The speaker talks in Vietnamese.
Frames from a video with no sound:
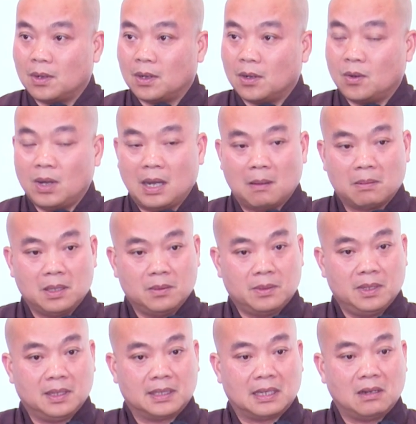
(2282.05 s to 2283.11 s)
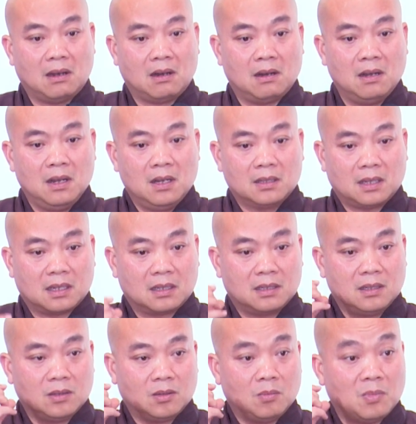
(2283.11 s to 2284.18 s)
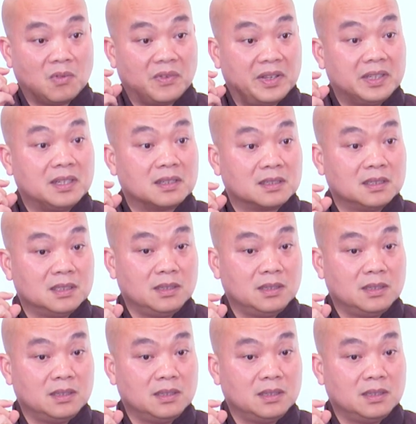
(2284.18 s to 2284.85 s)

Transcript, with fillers: À, khoa học nhiều khi người ta đo thần kinh của một vị thiền sư,